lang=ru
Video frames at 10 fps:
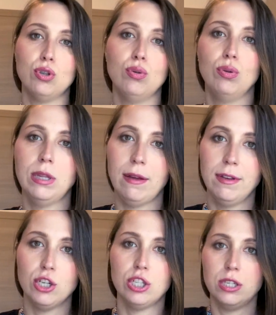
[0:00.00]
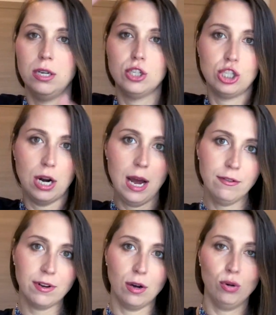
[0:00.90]
штук навешать или
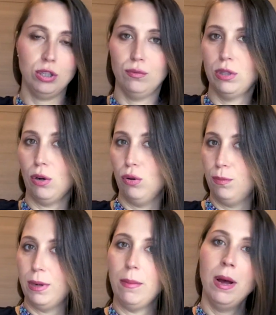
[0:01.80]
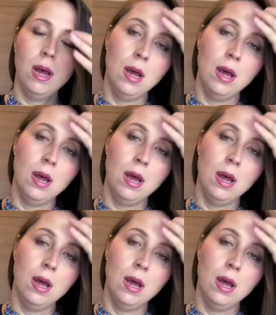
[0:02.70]
шарф какой-то вот такой прям